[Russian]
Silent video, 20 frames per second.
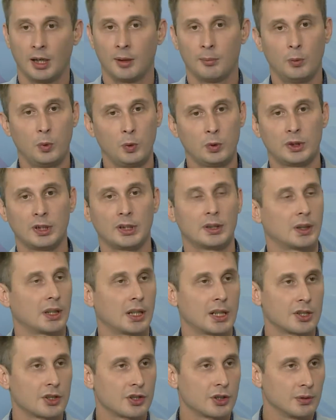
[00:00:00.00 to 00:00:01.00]
будь то это
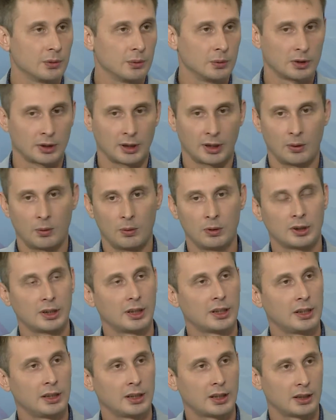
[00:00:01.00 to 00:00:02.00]
рак желудка,
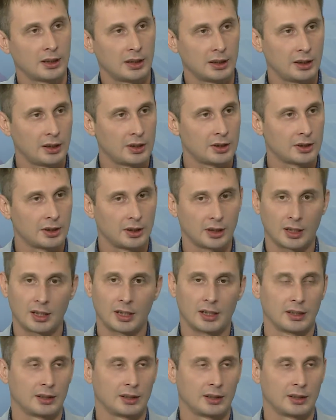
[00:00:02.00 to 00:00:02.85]
онкогинекологический рак,